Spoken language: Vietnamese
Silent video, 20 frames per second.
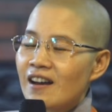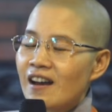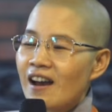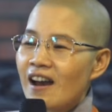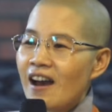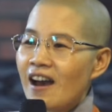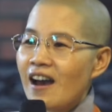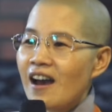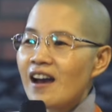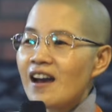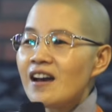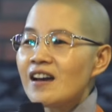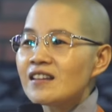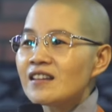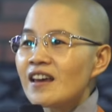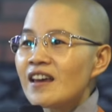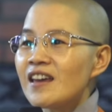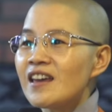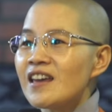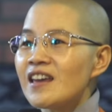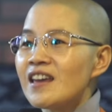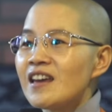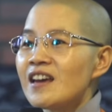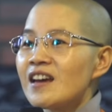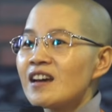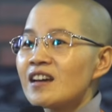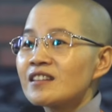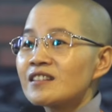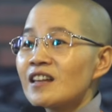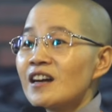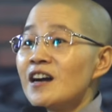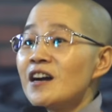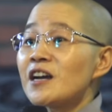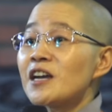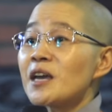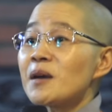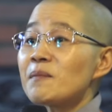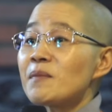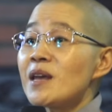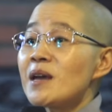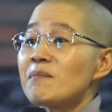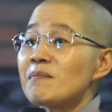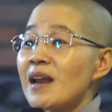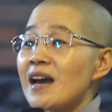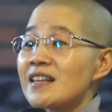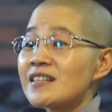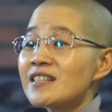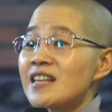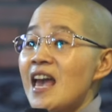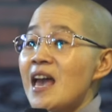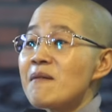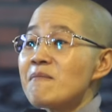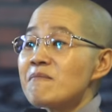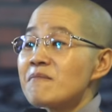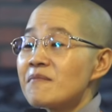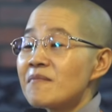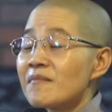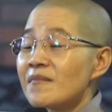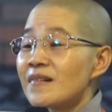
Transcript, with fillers: à, Thì từ kiểm điểm lại xem